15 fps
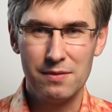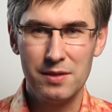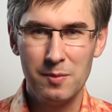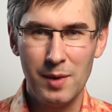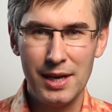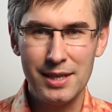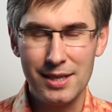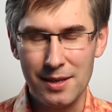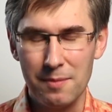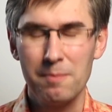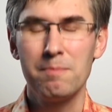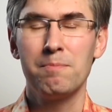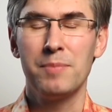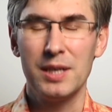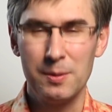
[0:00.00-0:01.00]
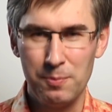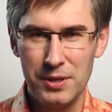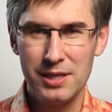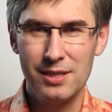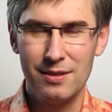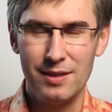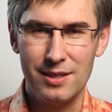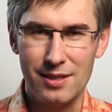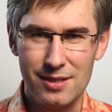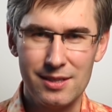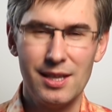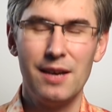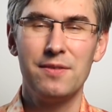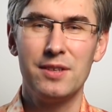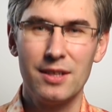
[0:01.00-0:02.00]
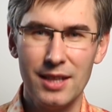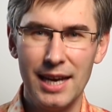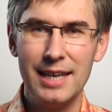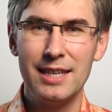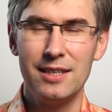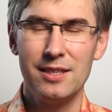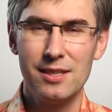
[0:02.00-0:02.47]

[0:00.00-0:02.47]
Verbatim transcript: за внимание, подписывайтесь, ставьте лайки,